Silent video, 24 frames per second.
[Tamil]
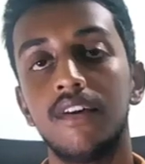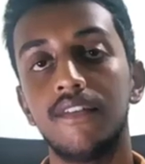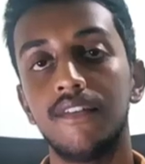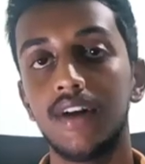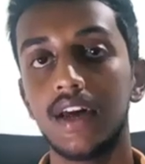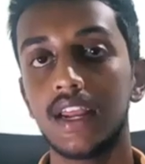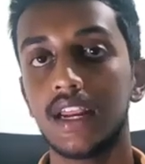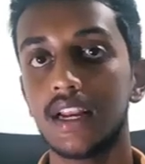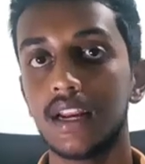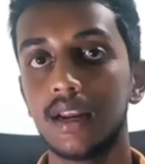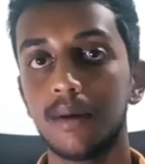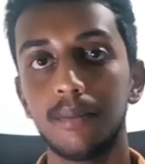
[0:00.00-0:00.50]

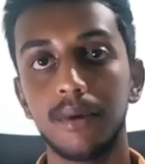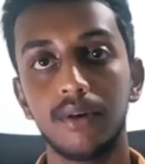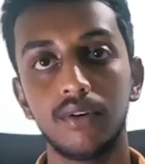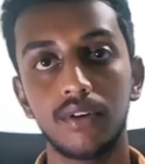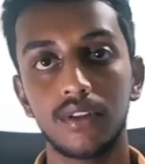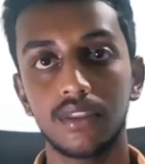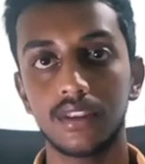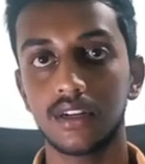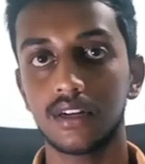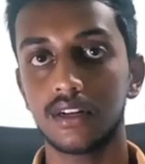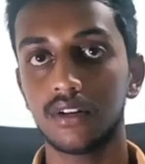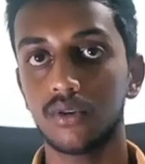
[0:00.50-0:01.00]
வேறு எல்லாமே
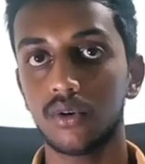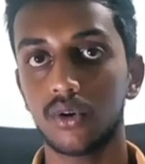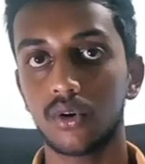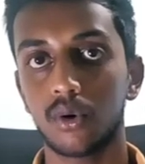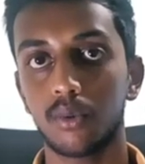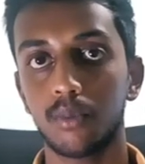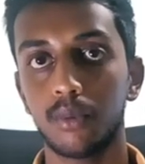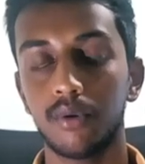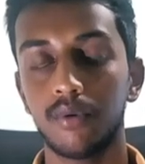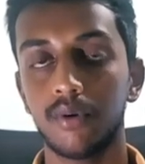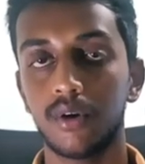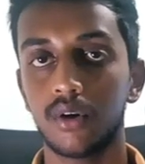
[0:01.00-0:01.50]
வந்துட்டு ஒரு
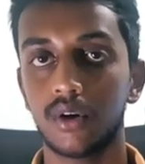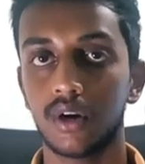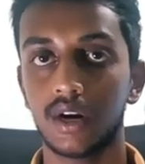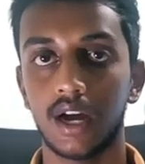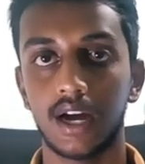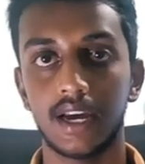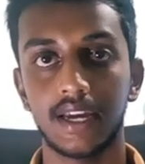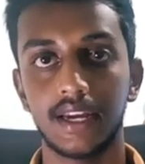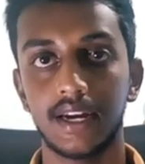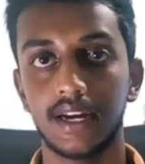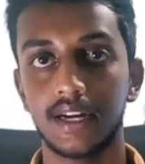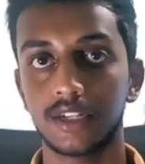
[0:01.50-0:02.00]
ரொம்பவே ஒரு
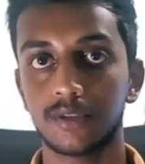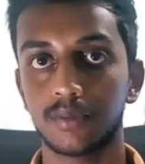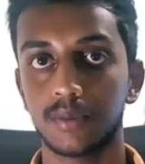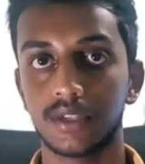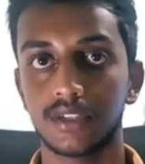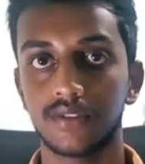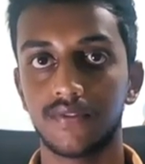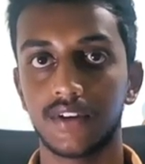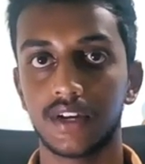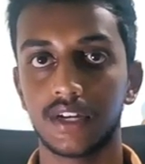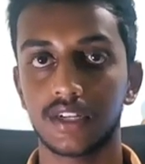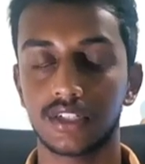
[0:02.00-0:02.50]
ஹை அண்ட்
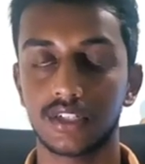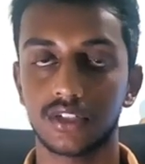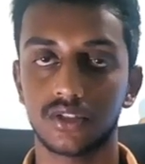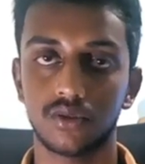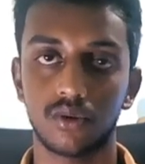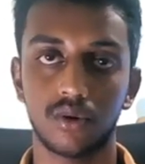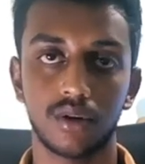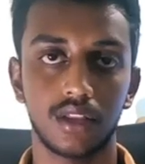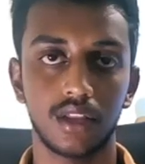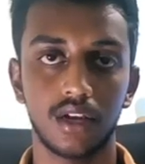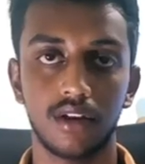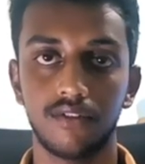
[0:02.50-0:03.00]

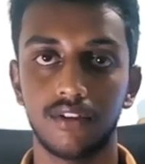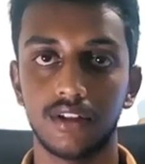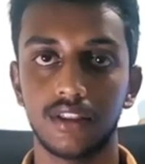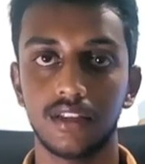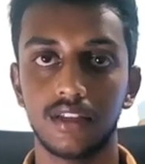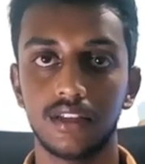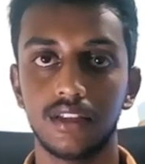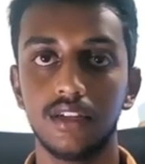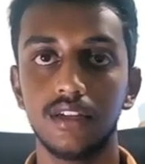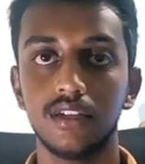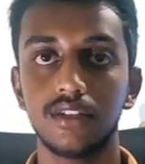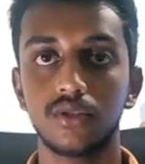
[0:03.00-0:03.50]
ஸ்பெசிஃபிகேஷன்ஸோட தான்
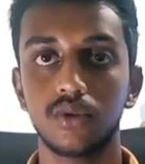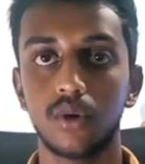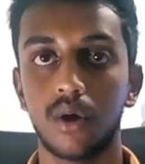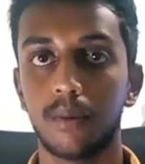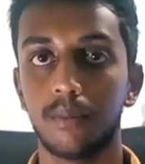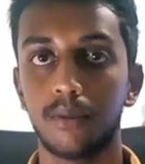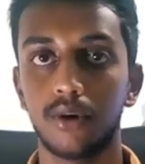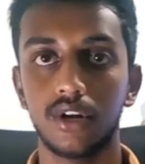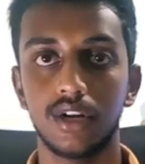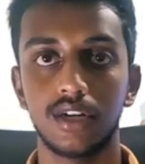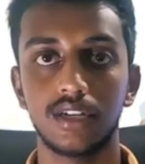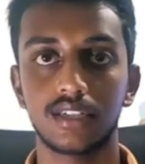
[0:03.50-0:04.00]
வந்தது ஸோ
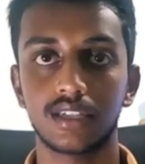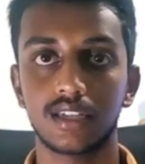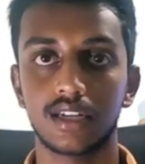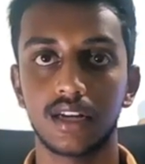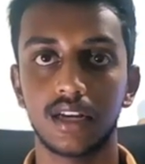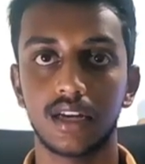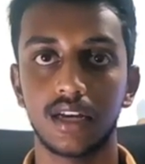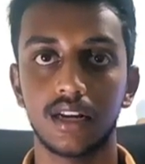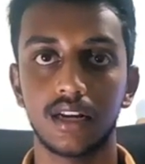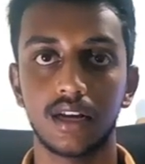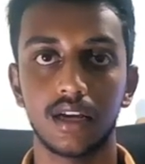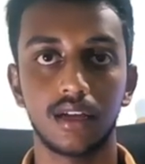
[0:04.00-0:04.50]
அமோலட்
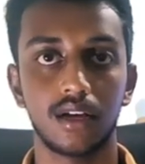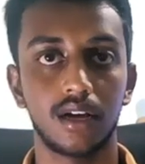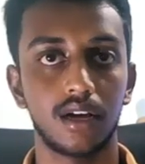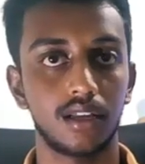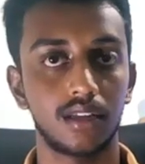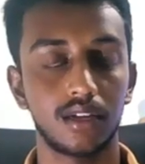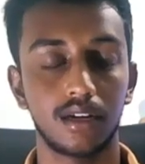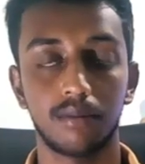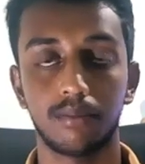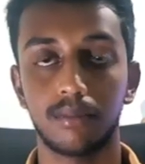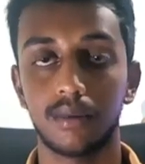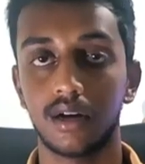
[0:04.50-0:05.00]
ஸ்க்ரீன்
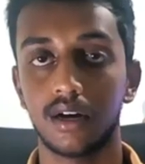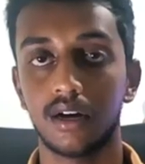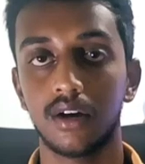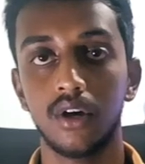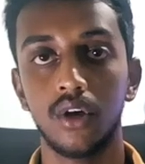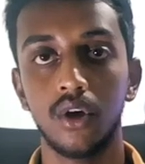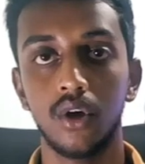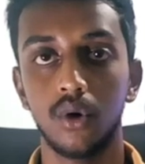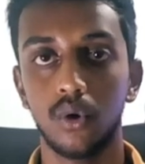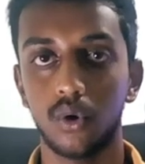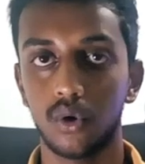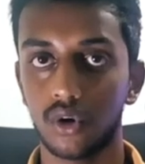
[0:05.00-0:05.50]
அதுக்கப்புறமா
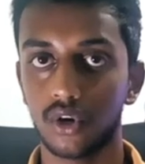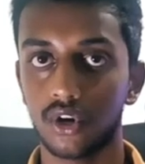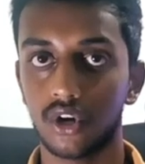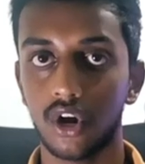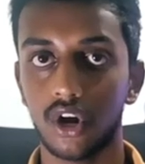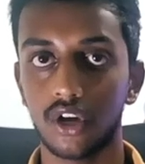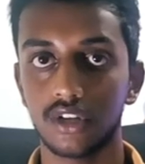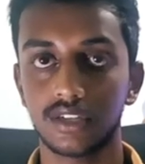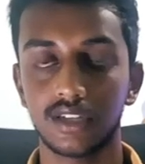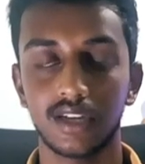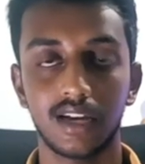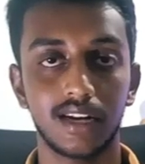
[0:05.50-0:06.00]
ஒரு
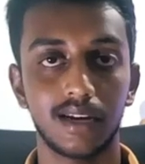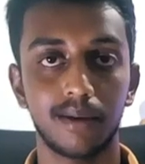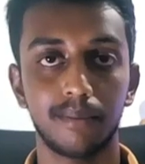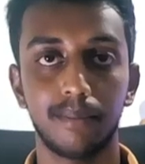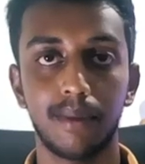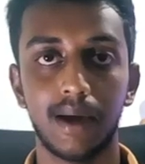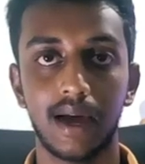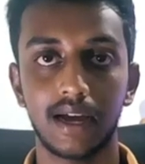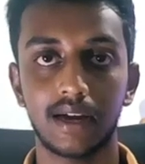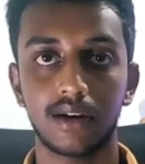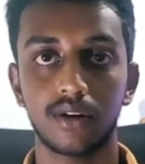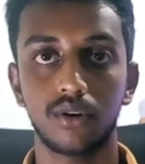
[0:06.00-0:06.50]
கிளாஸியான
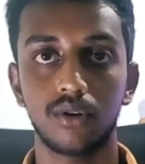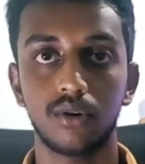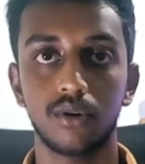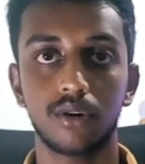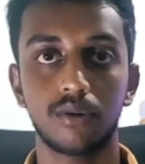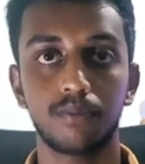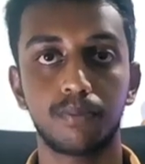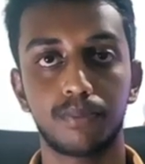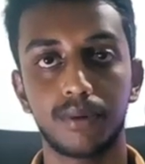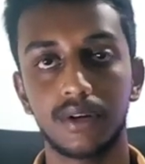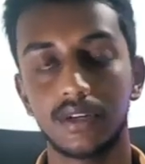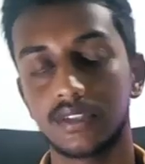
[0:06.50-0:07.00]
பேக் லுக்
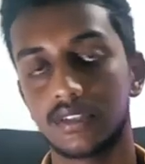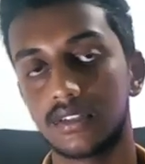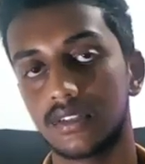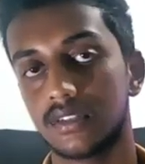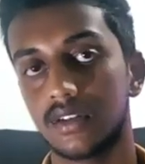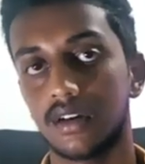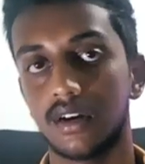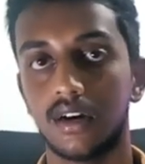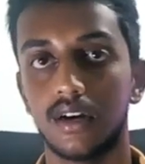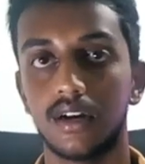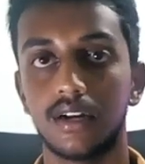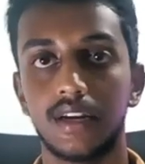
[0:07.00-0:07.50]
ப்ளஸ்
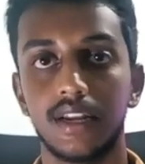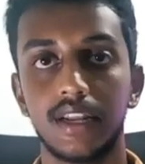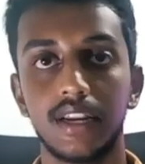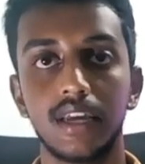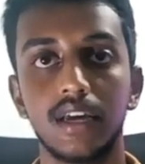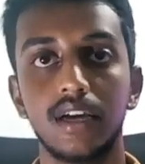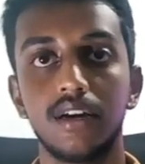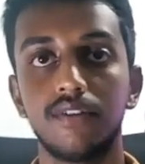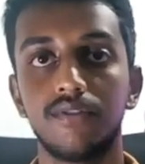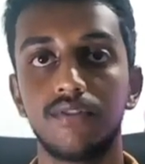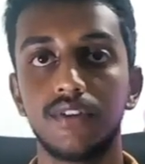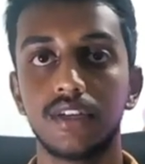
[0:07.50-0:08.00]
நிறைய
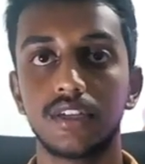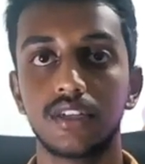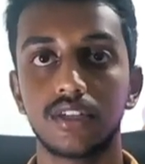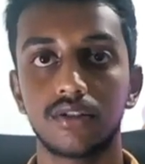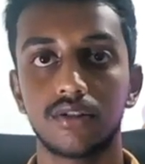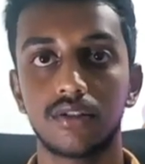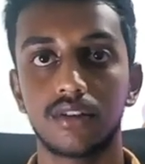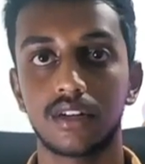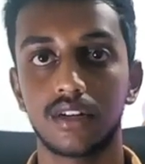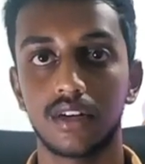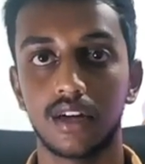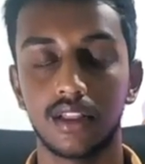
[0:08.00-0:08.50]
ஃபீச்சர்ஸ்
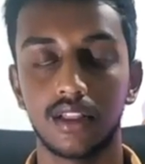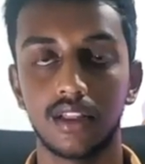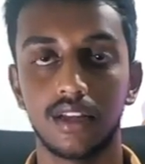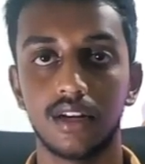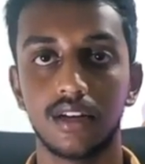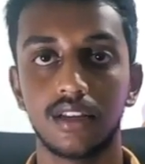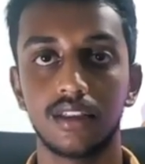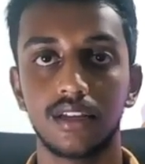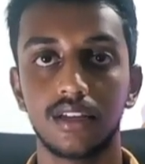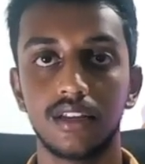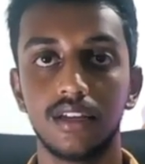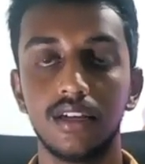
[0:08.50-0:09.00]
வந்துட்டு அதில்
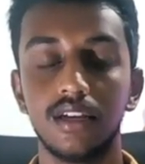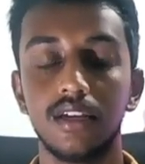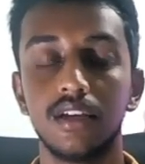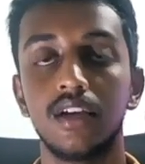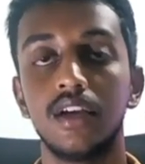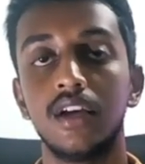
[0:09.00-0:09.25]
இருந்தது